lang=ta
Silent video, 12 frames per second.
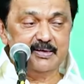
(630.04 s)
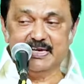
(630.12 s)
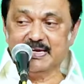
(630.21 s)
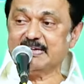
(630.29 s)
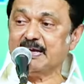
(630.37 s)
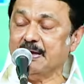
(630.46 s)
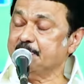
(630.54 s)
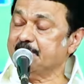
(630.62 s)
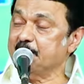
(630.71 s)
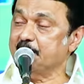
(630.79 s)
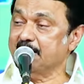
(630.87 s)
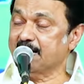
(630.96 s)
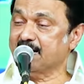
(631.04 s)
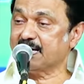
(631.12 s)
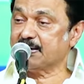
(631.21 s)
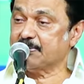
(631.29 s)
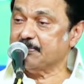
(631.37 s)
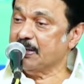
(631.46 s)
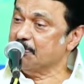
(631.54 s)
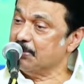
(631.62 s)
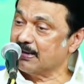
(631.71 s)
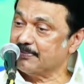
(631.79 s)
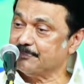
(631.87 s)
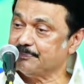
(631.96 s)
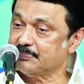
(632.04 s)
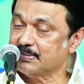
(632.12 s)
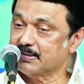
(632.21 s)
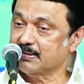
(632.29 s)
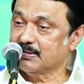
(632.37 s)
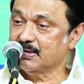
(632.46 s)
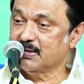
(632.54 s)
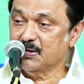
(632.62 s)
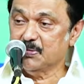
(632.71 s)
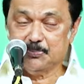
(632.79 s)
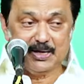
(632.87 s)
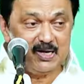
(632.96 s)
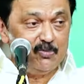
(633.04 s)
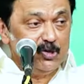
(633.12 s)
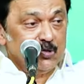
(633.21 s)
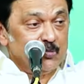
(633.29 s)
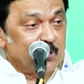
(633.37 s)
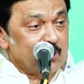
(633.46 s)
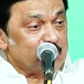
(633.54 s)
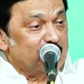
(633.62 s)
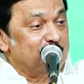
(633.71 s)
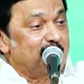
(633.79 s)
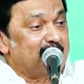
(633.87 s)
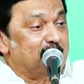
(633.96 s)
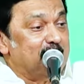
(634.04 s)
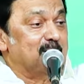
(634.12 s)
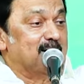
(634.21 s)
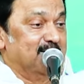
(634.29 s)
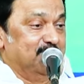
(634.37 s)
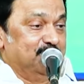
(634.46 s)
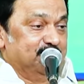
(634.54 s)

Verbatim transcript: எங்கே எம்கேபி நகர் மேம்பாலம் பெரம்பூர் முரசொலி மாறன் மேம்பாலம்